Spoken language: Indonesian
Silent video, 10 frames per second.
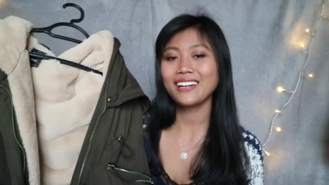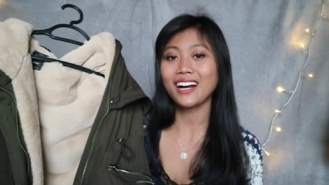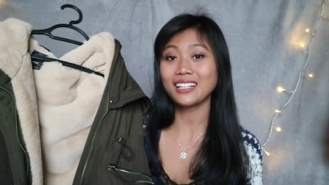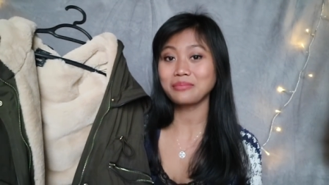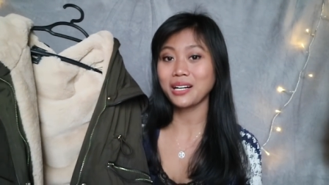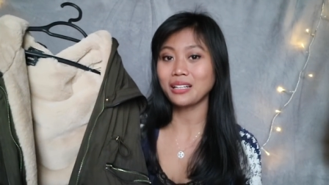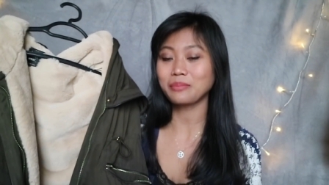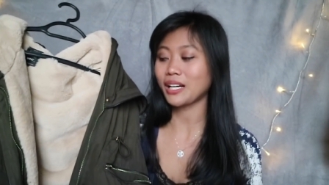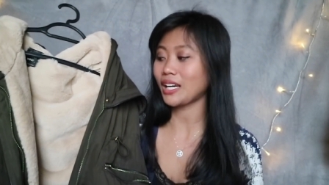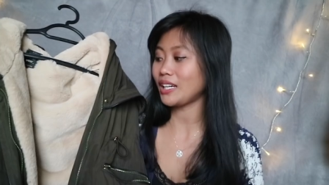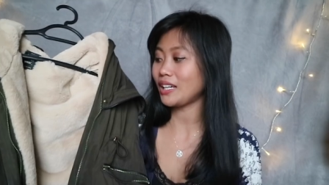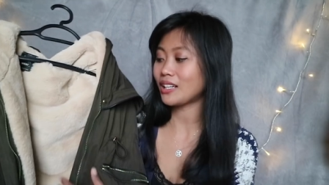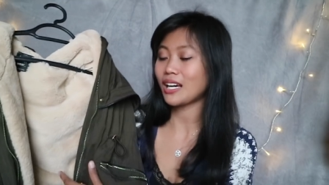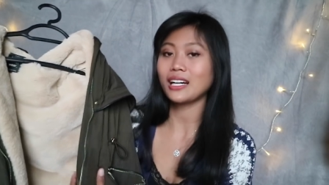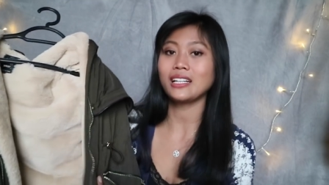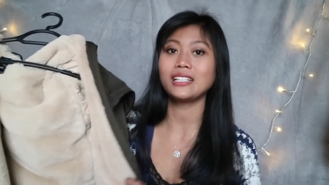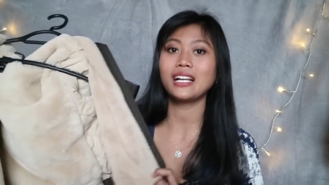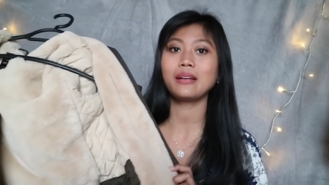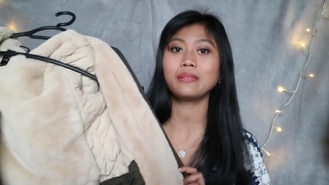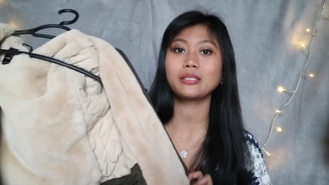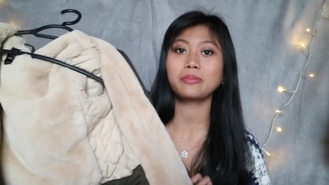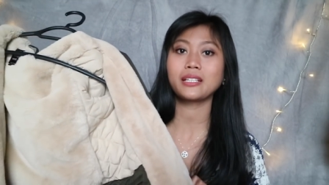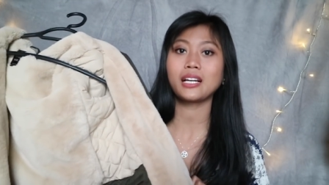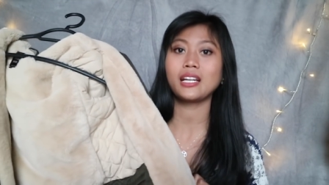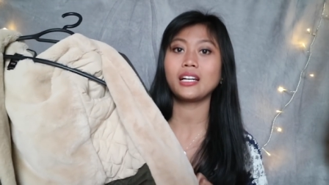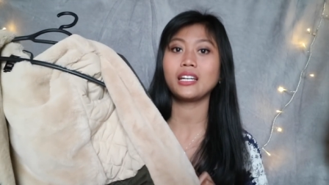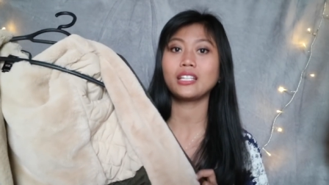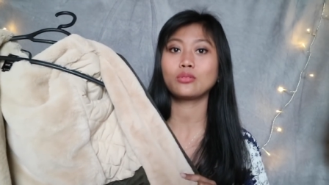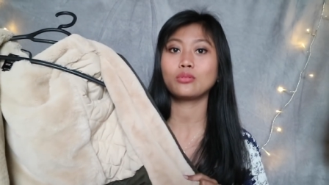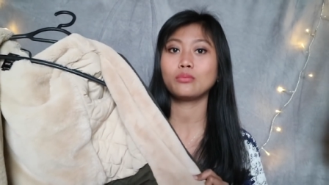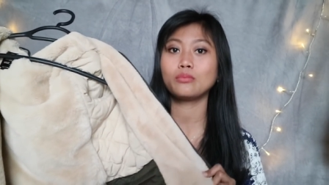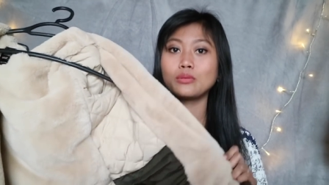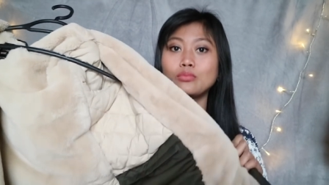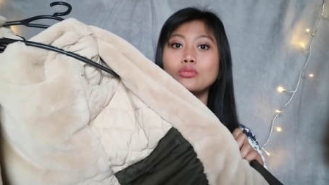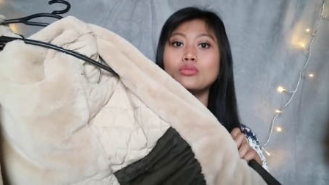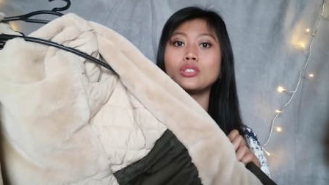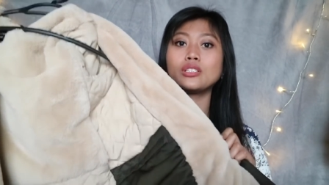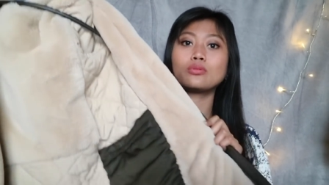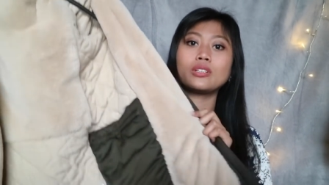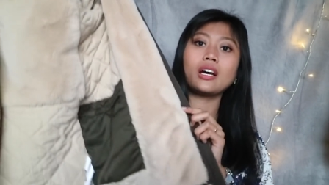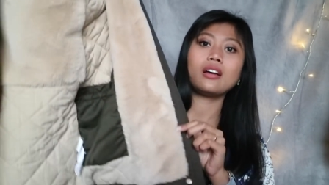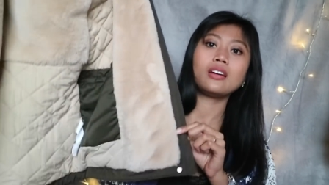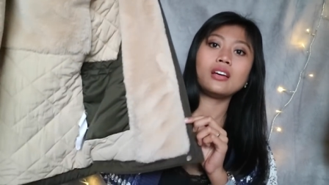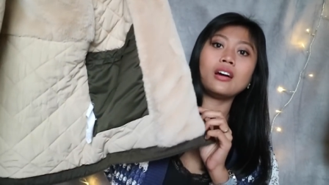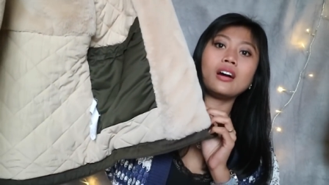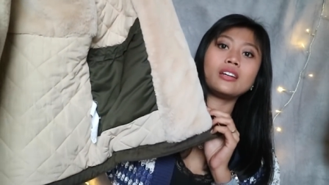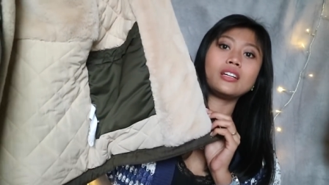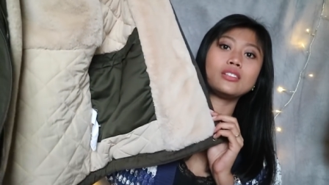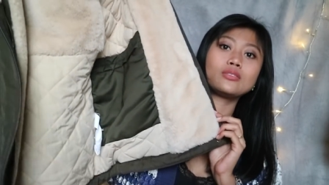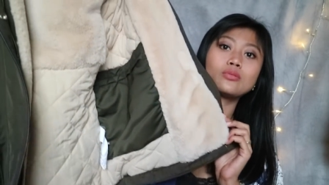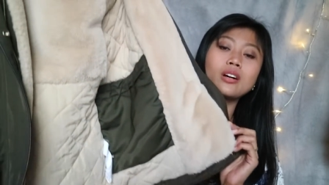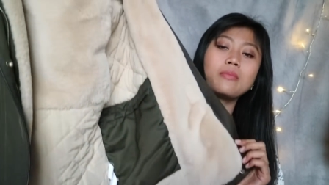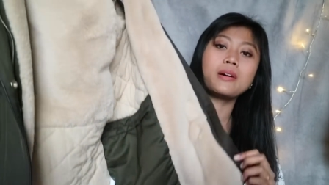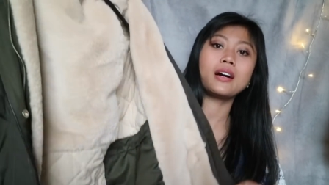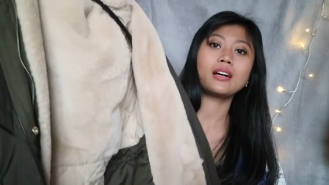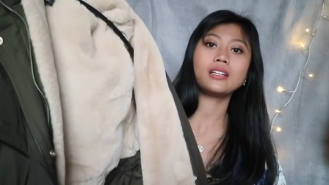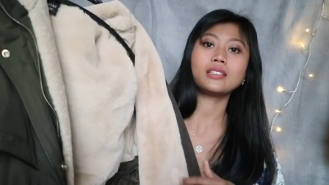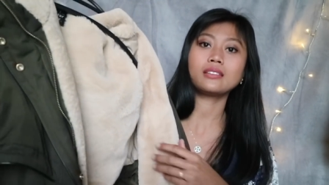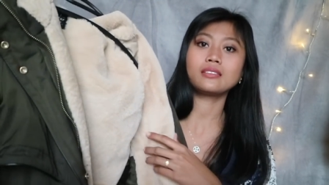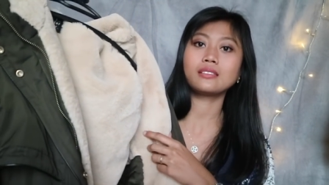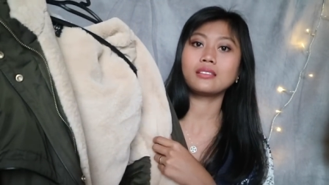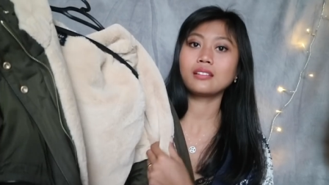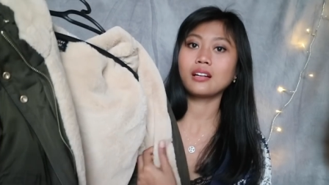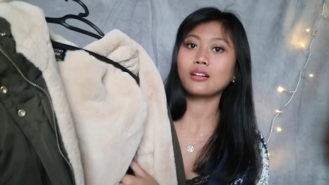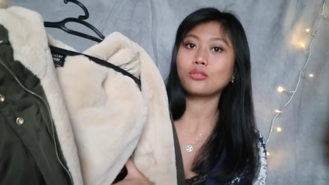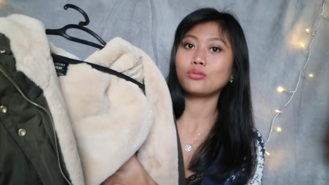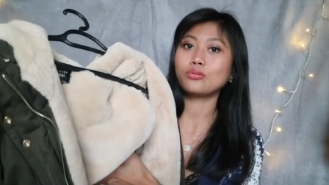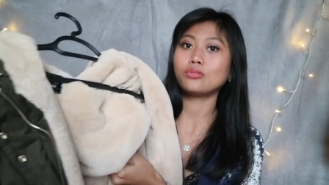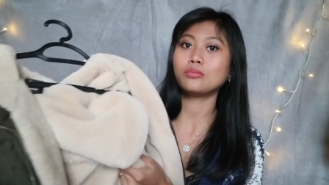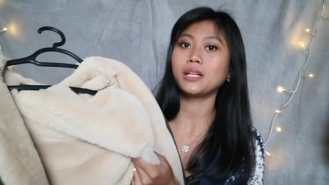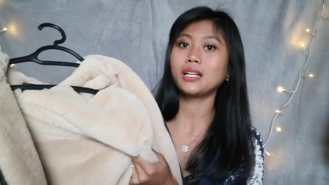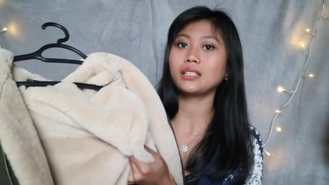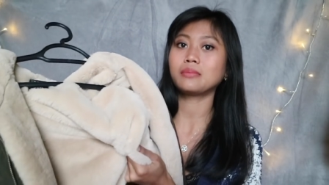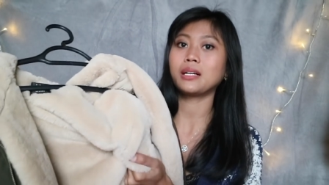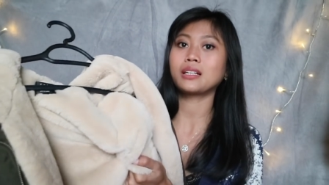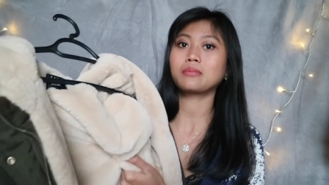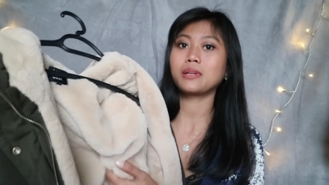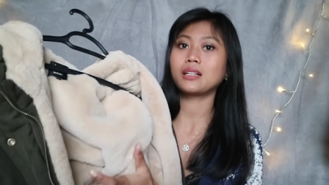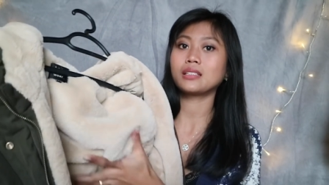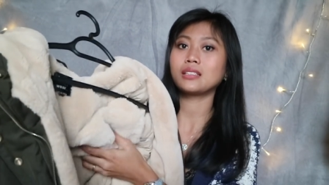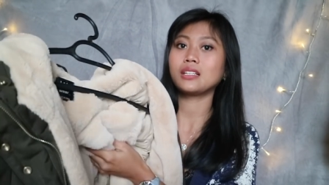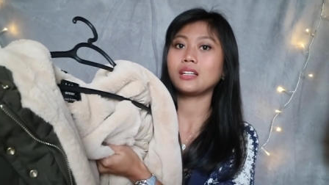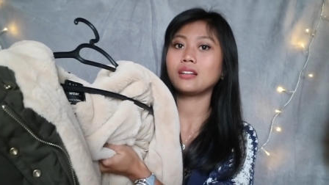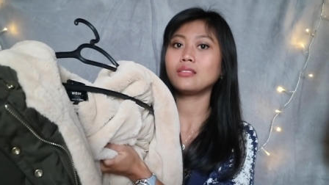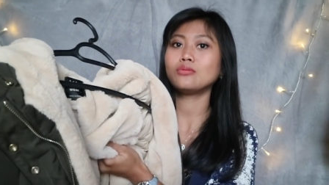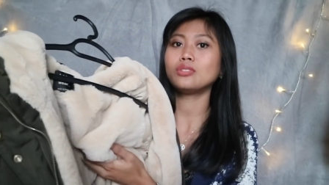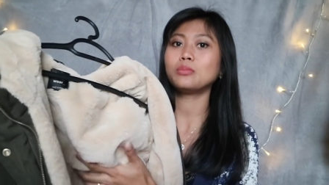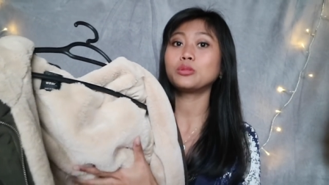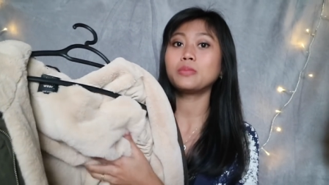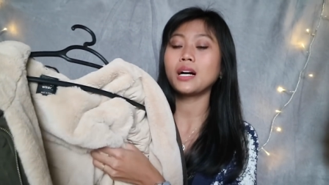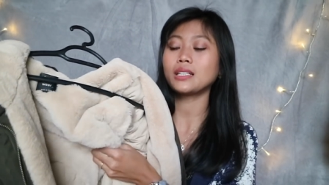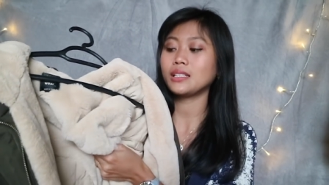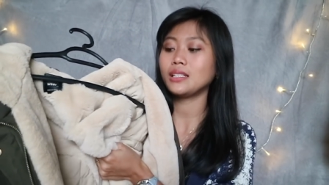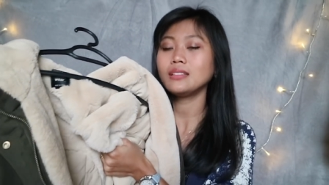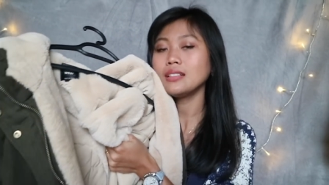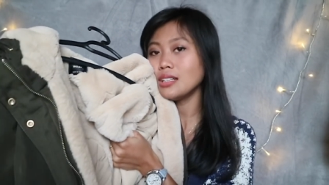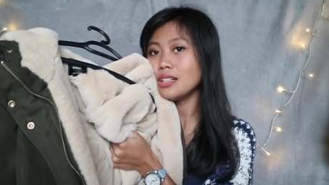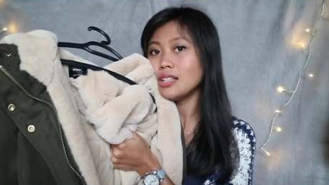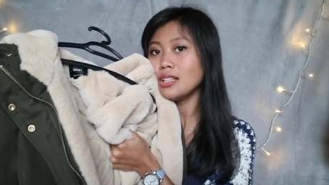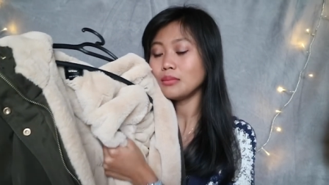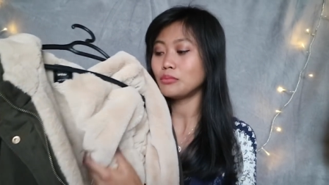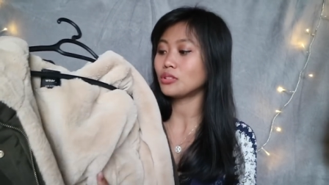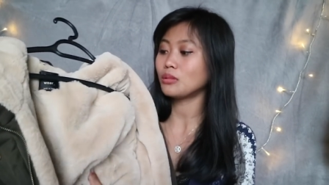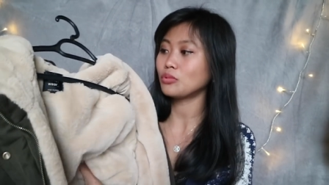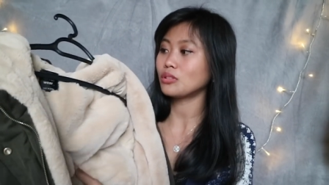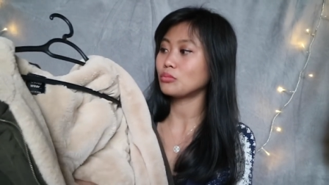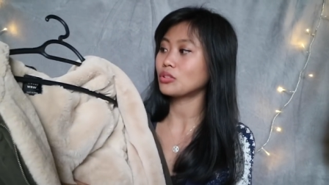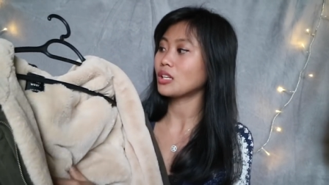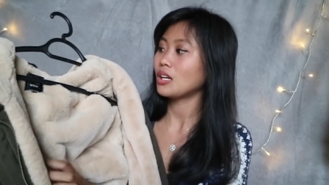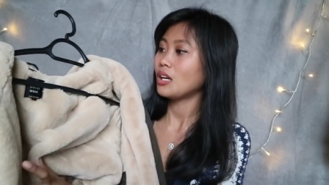ini angat banget pakai ini karena di dalamnya seperti kalian lihat tuh berbulu gitu ya ini suka banget aku banget banget banget nih duh lembut banget ini ya, lembut lembut lembut